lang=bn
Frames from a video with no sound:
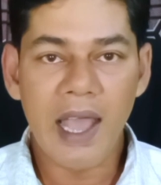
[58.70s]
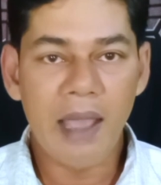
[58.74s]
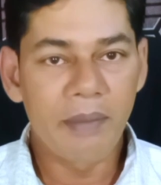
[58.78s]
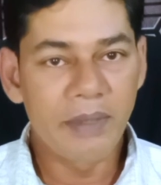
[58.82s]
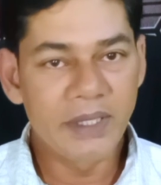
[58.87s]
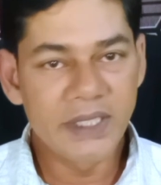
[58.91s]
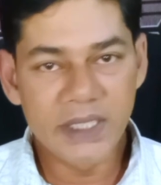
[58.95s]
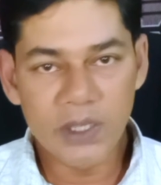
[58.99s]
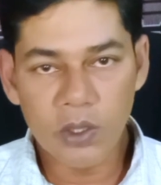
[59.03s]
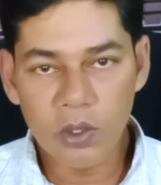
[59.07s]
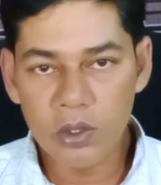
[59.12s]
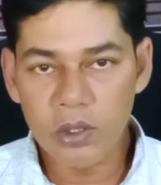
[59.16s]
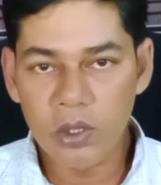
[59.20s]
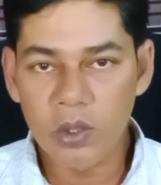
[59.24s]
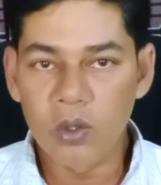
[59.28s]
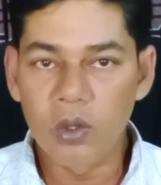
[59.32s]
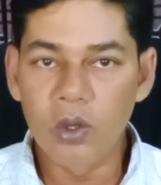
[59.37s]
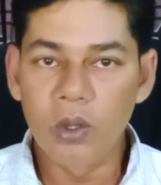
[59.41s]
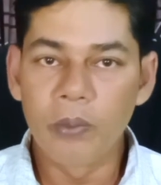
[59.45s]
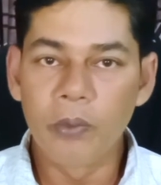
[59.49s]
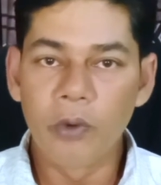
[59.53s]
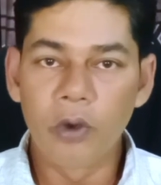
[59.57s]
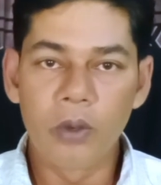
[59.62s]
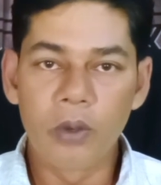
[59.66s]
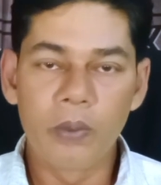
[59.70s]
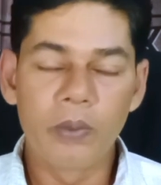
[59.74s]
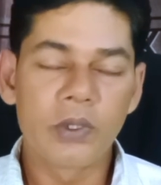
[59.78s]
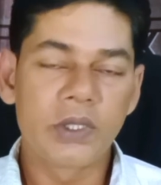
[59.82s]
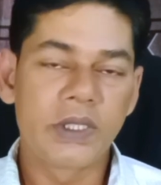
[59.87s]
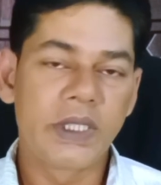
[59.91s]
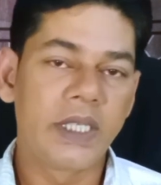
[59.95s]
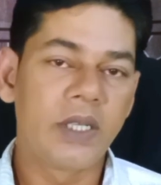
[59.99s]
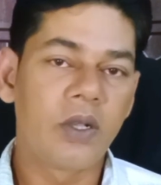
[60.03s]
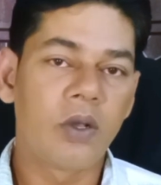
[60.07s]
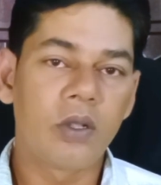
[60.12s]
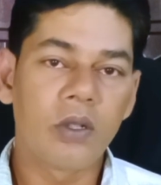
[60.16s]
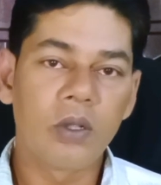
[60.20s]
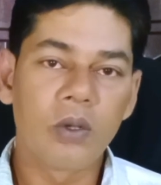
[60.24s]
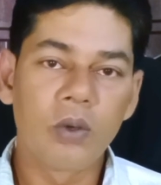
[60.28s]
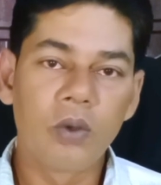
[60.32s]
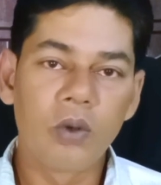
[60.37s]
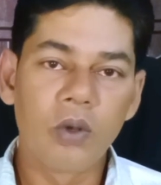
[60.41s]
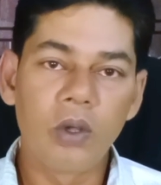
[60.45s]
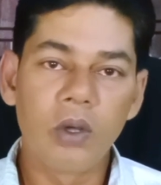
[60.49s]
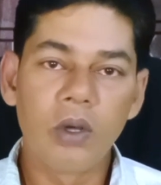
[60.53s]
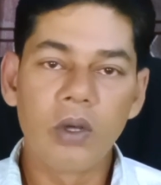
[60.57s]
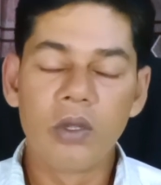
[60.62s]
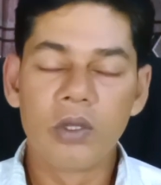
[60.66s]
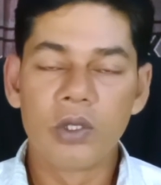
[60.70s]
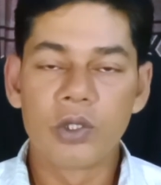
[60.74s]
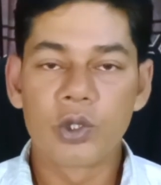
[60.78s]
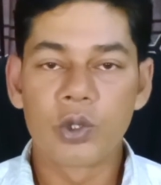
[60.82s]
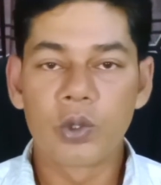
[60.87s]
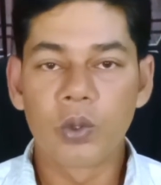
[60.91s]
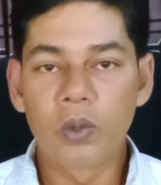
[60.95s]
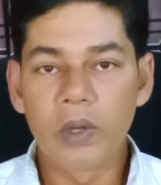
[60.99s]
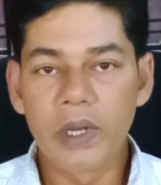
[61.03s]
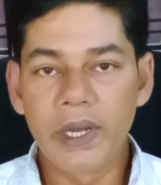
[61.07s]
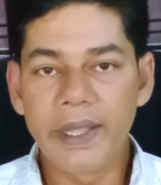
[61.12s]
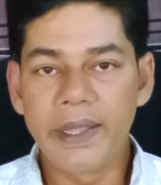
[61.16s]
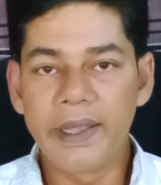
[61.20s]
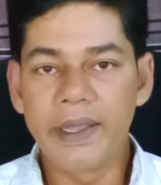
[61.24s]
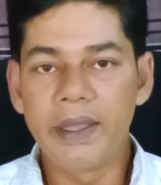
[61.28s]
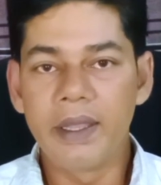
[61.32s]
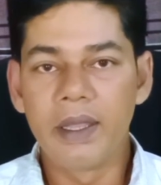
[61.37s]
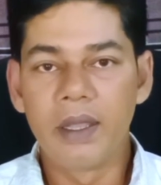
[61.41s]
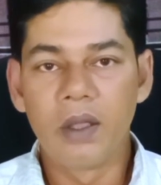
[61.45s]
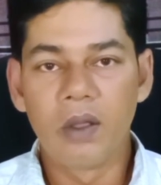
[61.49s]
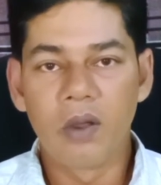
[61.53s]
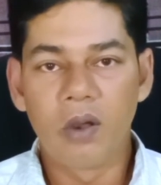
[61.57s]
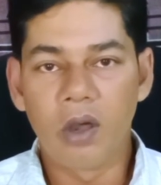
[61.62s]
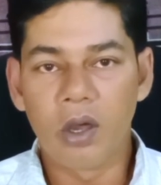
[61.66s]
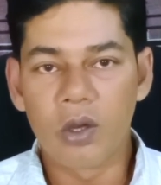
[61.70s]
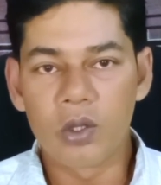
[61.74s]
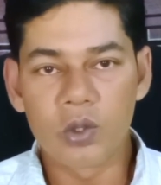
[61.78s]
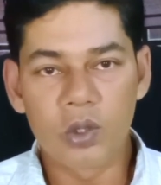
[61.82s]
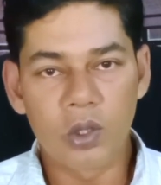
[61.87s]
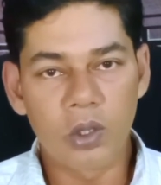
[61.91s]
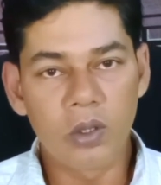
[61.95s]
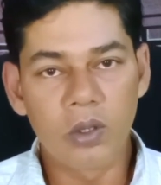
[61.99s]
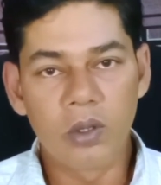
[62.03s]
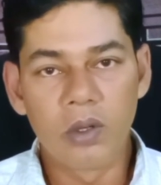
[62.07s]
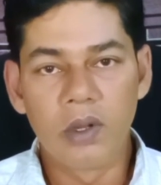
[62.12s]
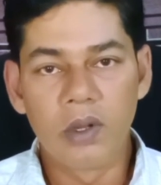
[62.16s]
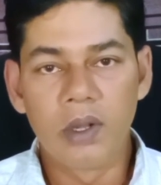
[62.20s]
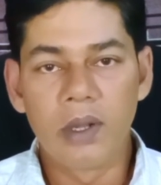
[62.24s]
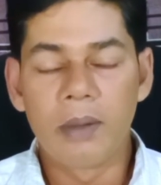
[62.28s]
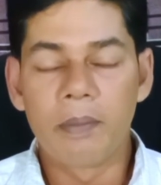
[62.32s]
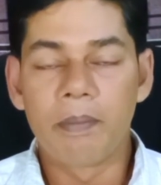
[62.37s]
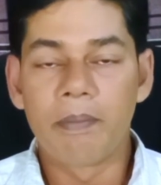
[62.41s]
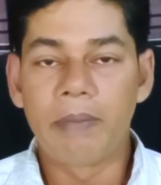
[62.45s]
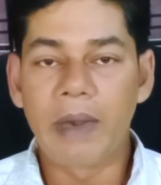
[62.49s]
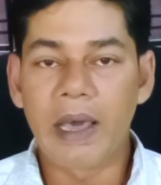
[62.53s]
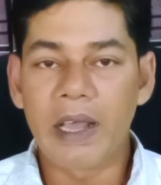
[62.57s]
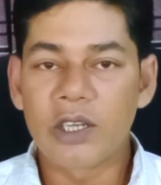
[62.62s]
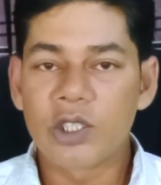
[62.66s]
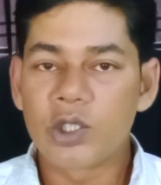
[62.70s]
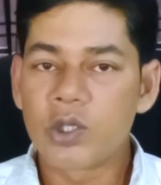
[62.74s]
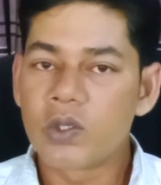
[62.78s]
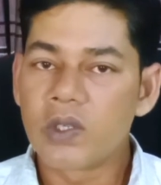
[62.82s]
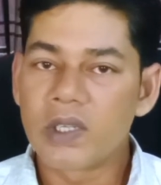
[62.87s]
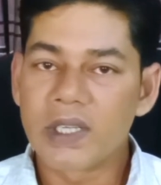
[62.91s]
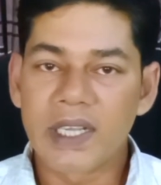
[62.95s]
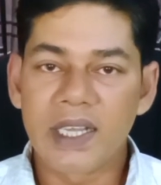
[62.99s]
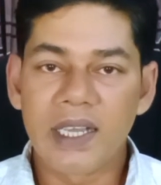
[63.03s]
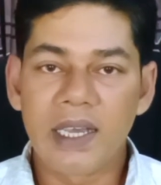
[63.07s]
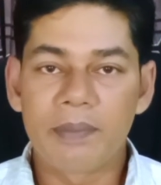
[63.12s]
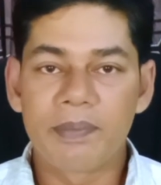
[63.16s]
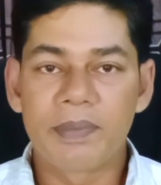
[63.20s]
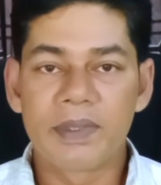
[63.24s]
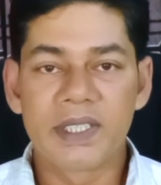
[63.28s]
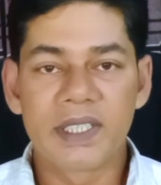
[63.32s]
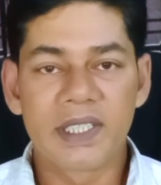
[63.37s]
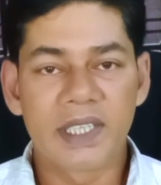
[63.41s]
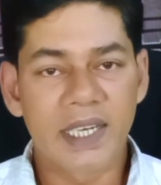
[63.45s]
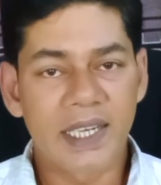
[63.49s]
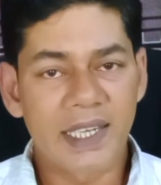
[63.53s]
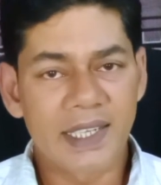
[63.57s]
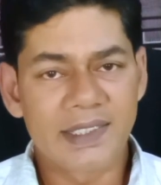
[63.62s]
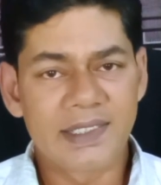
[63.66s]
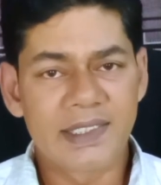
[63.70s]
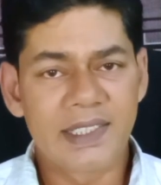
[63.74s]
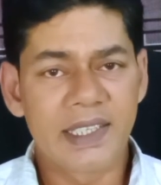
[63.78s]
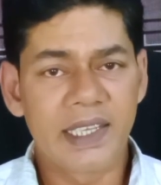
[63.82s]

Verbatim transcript: আমি যে কথাগুলো বলবো সে কথাগুলো শুনলে হয়তো বারোশো টাকা আপনাদের কাছ